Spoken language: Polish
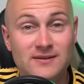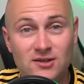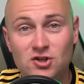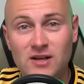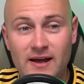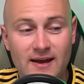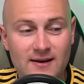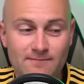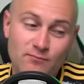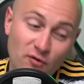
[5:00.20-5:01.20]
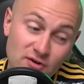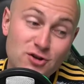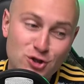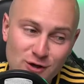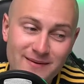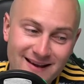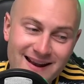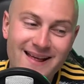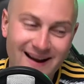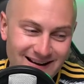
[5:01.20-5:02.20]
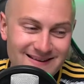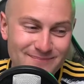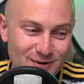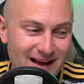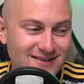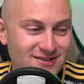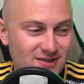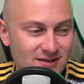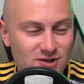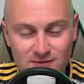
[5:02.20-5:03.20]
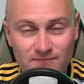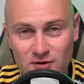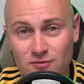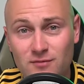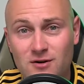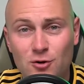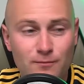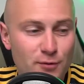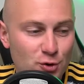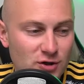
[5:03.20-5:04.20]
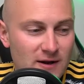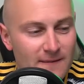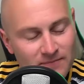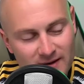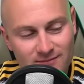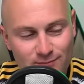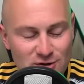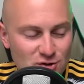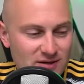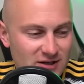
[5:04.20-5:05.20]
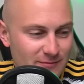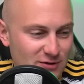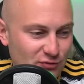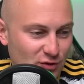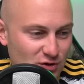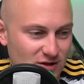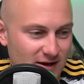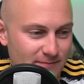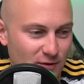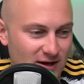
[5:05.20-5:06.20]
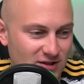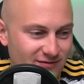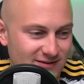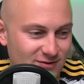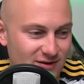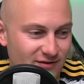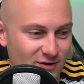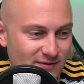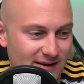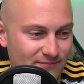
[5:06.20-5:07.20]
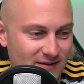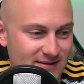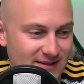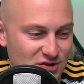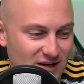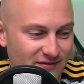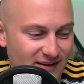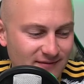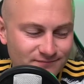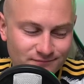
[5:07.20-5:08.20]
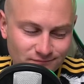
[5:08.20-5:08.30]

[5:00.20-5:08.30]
z tych czterech, powinni sobie generalnie poradzić i też no, klub Brusz, e, pięć ostatnich meczów to cztery porażki, więc to nie wygląda za ciekawie.